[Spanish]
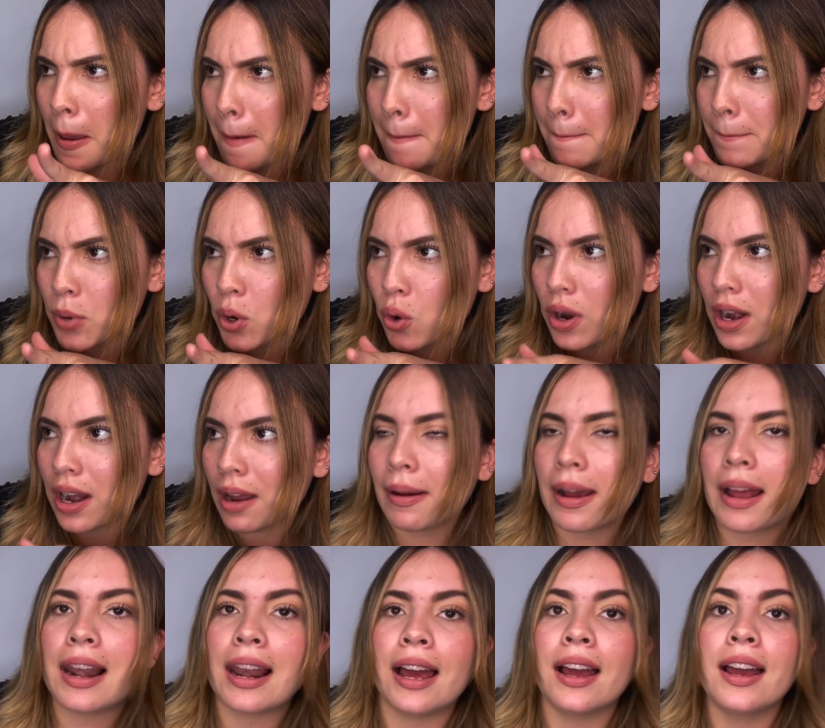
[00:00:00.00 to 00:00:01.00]
pongo la
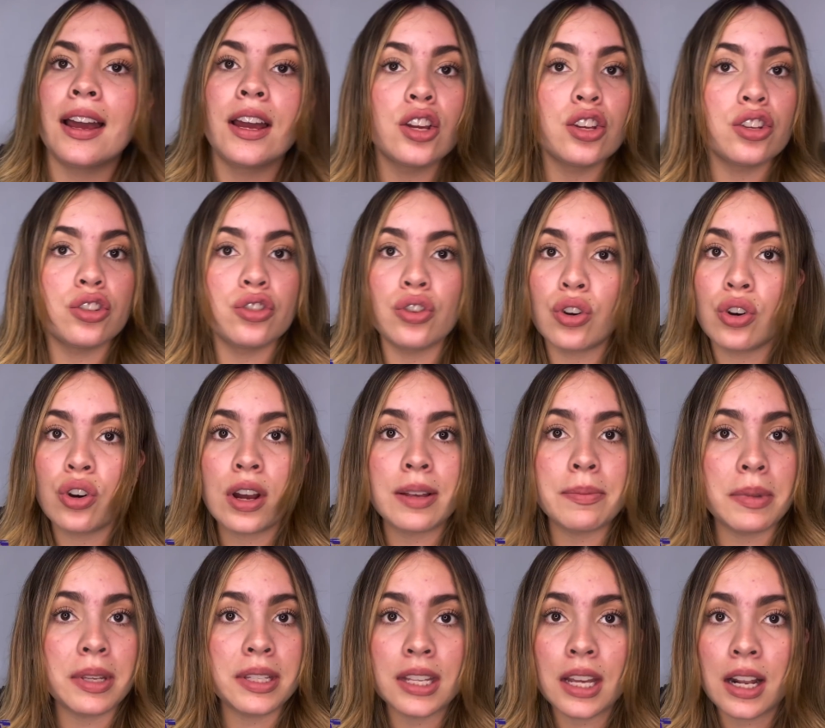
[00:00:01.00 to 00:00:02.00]
bala. Yo, a
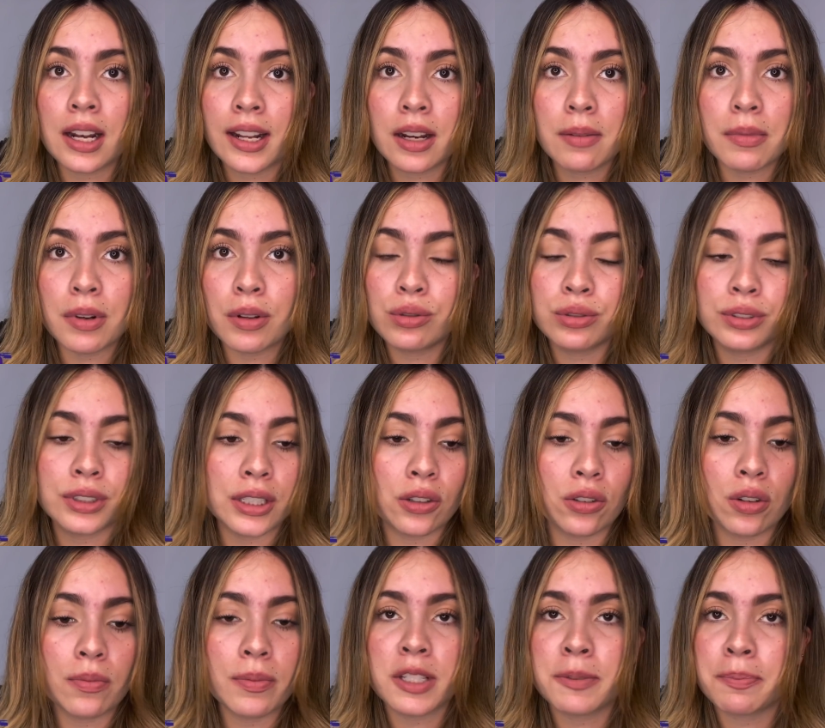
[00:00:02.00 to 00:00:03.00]
mí si alguien me gusta, yo
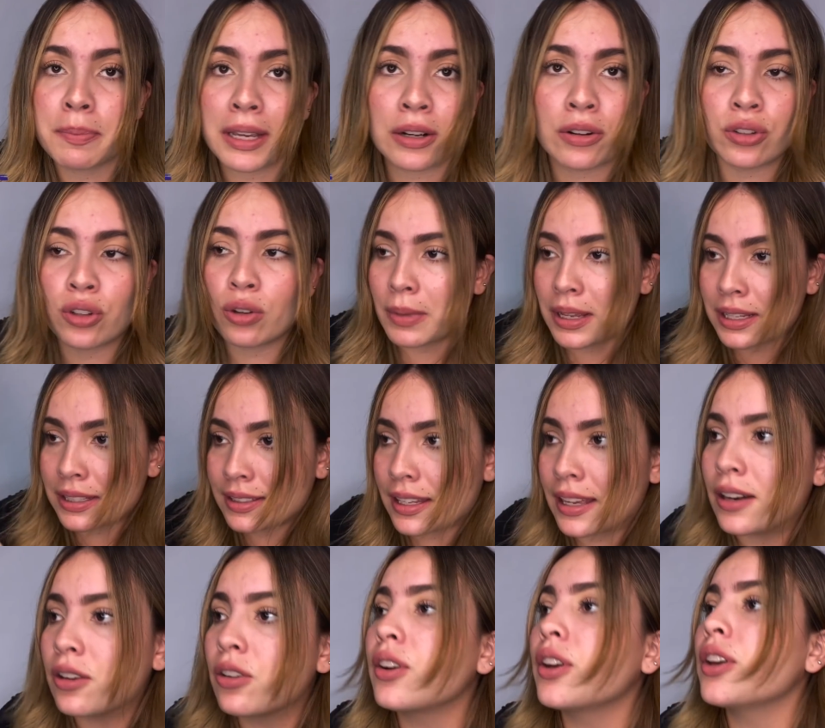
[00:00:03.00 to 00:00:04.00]
no me espero, yo me
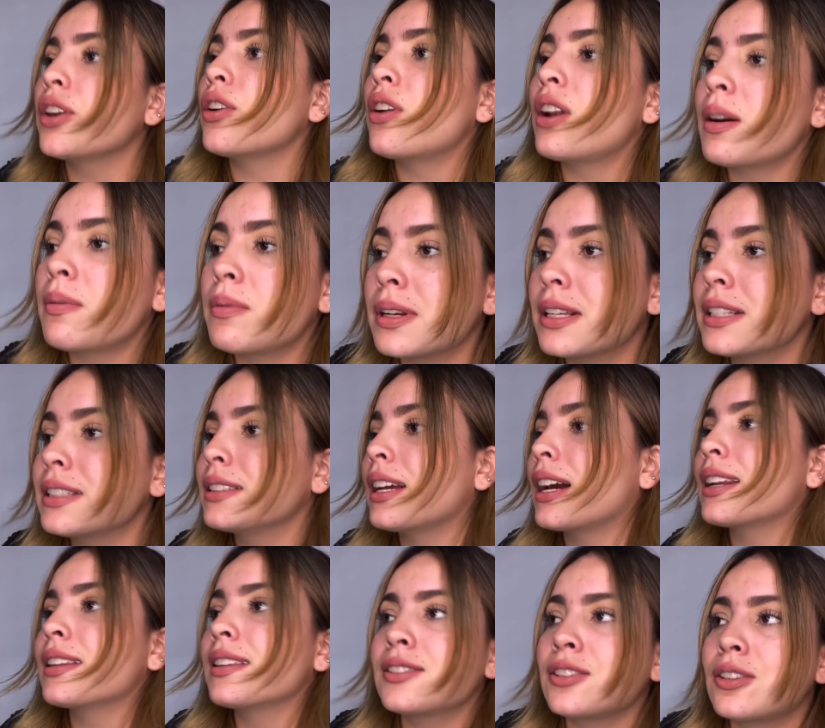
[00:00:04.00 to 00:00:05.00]
acerco y hola, buenas
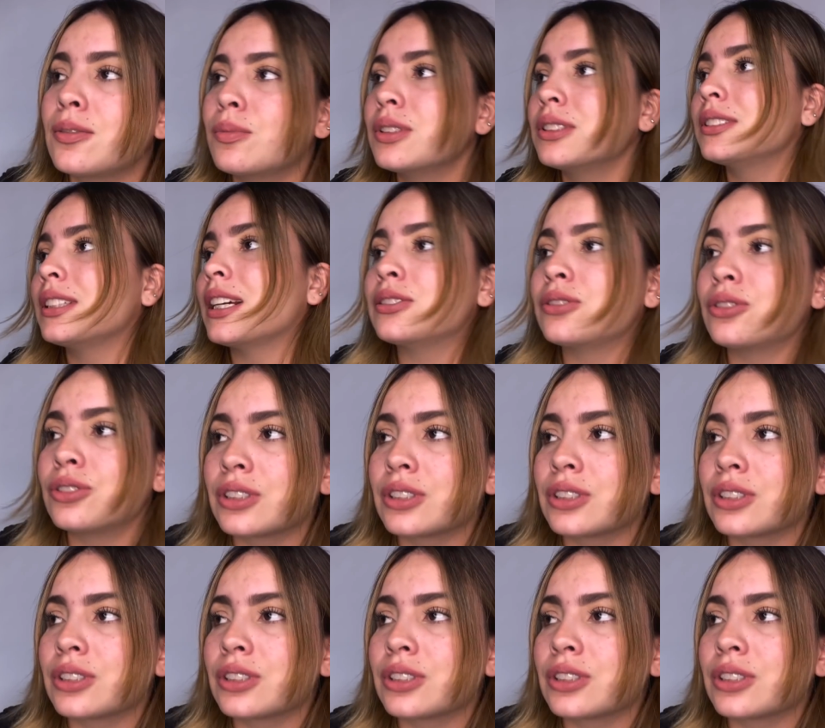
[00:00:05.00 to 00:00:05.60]
tardes, ¿cómo estás? Nos